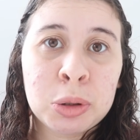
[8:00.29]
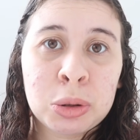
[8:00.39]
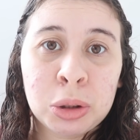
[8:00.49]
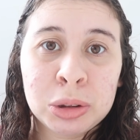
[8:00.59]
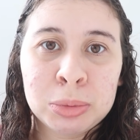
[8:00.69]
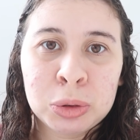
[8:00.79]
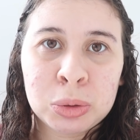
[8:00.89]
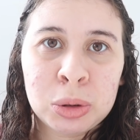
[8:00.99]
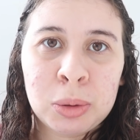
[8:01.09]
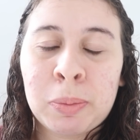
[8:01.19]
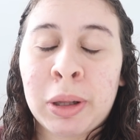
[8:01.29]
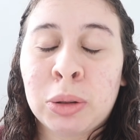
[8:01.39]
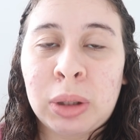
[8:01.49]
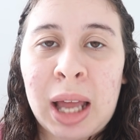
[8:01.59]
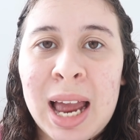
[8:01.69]
por todo mundo, pelo
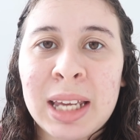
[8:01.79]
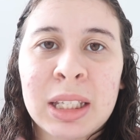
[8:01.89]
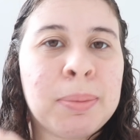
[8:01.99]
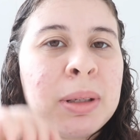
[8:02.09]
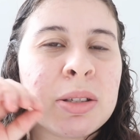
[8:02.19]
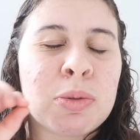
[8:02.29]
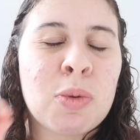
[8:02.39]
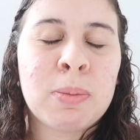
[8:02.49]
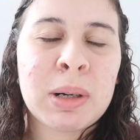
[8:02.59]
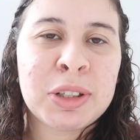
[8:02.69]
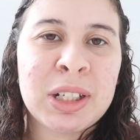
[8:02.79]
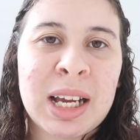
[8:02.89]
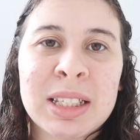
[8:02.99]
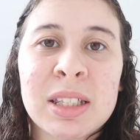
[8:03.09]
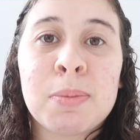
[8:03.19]
like, pelas
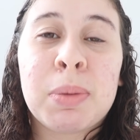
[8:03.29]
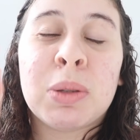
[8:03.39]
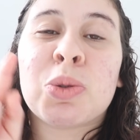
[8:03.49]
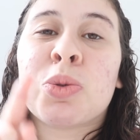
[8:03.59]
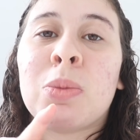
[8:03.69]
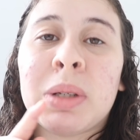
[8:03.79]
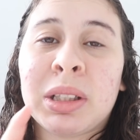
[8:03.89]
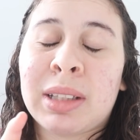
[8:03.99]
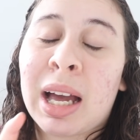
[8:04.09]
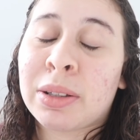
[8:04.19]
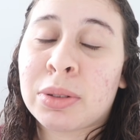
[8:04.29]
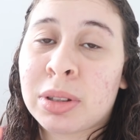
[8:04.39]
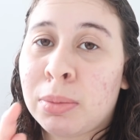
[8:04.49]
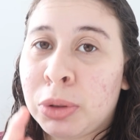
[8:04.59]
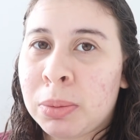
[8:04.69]
compartilhadas e pelos comentários,
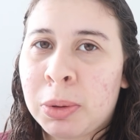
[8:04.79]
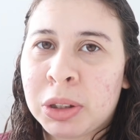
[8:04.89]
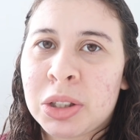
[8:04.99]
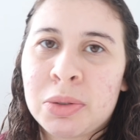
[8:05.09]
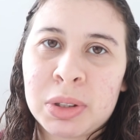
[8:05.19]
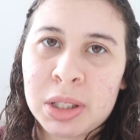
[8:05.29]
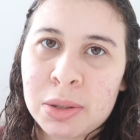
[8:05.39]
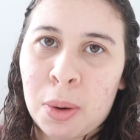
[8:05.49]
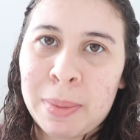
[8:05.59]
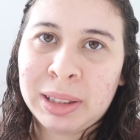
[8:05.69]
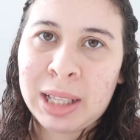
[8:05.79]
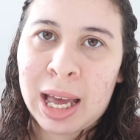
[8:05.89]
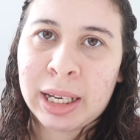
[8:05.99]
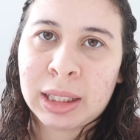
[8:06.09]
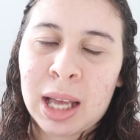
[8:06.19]
que é muito importante vocês
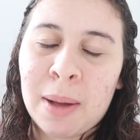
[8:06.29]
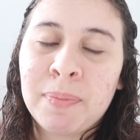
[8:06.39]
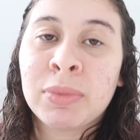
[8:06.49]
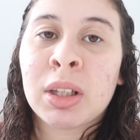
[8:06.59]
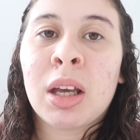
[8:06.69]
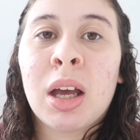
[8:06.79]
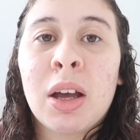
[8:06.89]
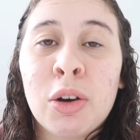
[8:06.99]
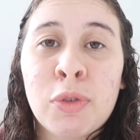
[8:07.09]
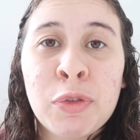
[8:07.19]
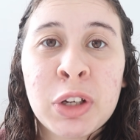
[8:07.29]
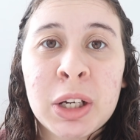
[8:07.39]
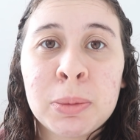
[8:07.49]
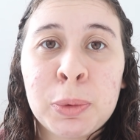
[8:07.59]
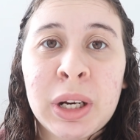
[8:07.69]
comentarem, tá? Eu vou
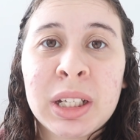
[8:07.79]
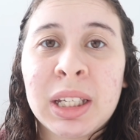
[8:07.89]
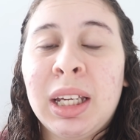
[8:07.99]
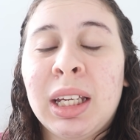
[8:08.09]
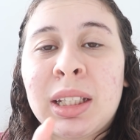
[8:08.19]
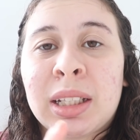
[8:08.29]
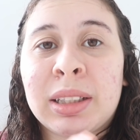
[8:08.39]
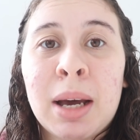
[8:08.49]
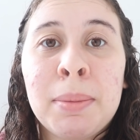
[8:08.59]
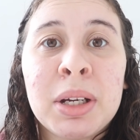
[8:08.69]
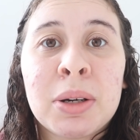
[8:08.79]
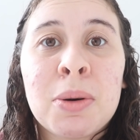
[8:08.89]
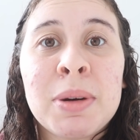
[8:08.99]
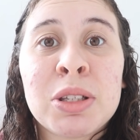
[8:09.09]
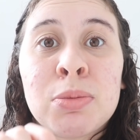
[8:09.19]
ficando por aqui e até amanhã com
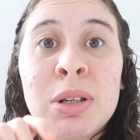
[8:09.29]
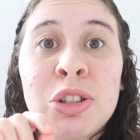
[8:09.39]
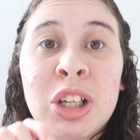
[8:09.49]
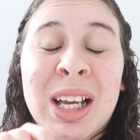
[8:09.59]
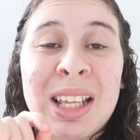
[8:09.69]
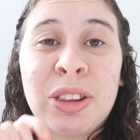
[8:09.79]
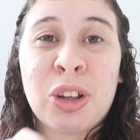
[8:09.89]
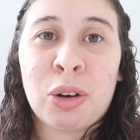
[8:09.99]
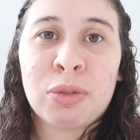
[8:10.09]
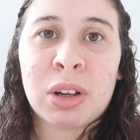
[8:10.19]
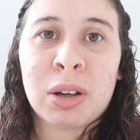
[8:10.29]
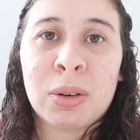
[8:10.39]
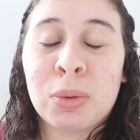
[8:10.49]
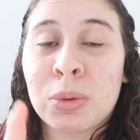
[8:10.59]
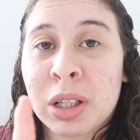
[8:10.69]
mais uma dica nova.
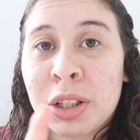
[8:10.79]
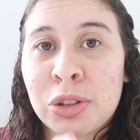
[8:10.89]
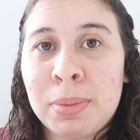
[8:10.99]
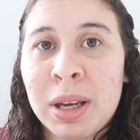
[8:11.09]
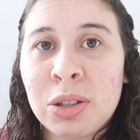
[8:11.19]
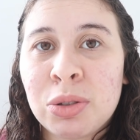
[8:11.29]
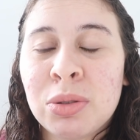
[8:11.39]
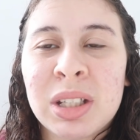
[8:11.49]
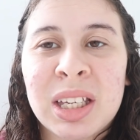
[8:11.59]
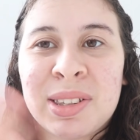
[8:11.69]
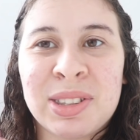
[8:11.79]
Um grande beijo e